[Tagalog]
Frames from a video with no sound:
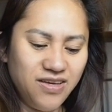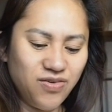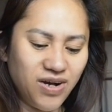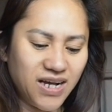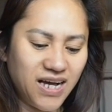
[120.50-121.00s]
yung
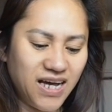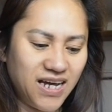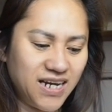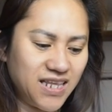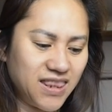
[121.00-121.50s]

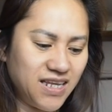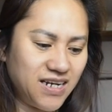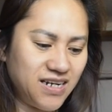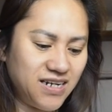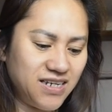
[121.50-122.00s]
agahan natin,
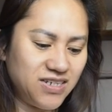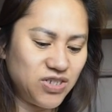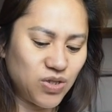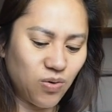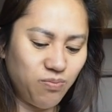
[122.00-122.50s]

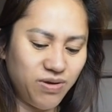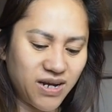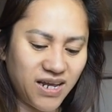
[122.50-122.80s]
strawberry.